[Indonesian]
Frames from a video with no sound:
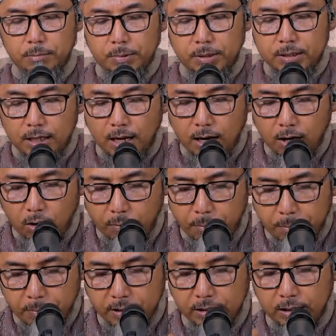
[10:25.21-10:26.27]
lebih
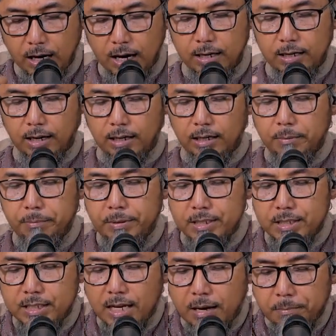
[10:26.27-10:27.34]
sanggup mendidik anak,
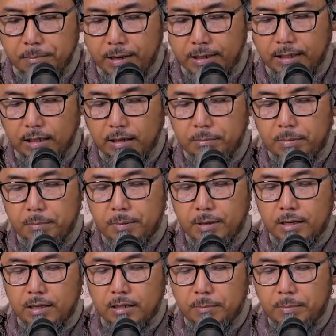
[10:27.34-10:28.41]
lebih sabar dan lebih
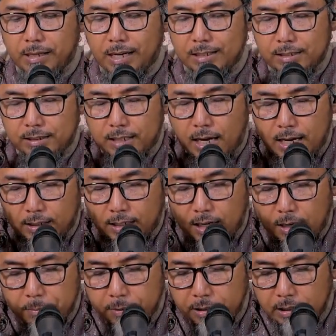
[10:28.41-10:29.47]
ber, lebih kasih sayang
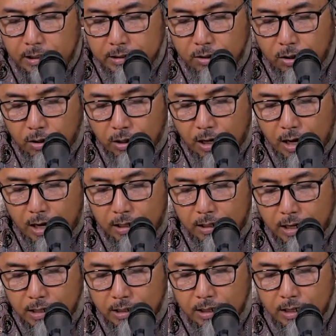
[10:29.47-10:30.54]
dalam mendidik seorang
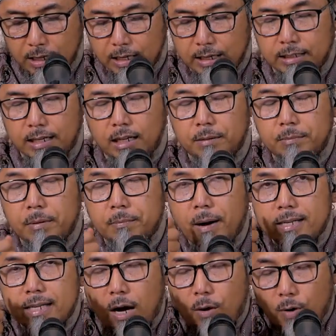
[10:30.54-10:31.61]
anak dan lebih
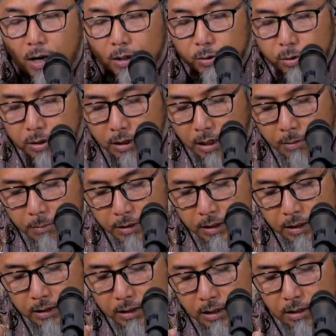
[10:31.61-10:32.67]
banyak waktunya dalam
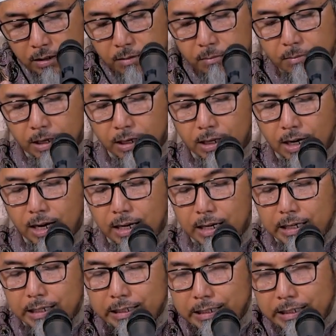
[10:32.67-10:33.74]
mendidik,
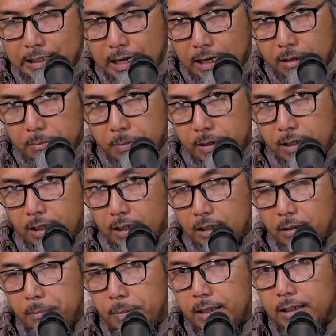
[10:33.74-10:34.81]
maka dia lebih
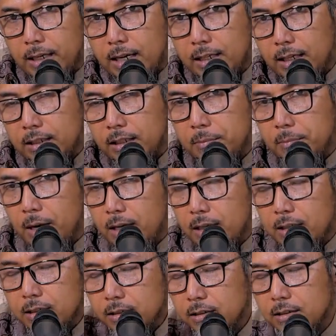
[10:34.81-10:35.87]
dikedepankan
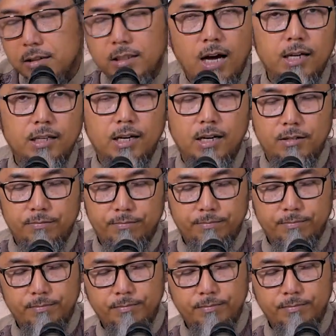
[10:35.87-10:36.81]
ketimbang si ayah.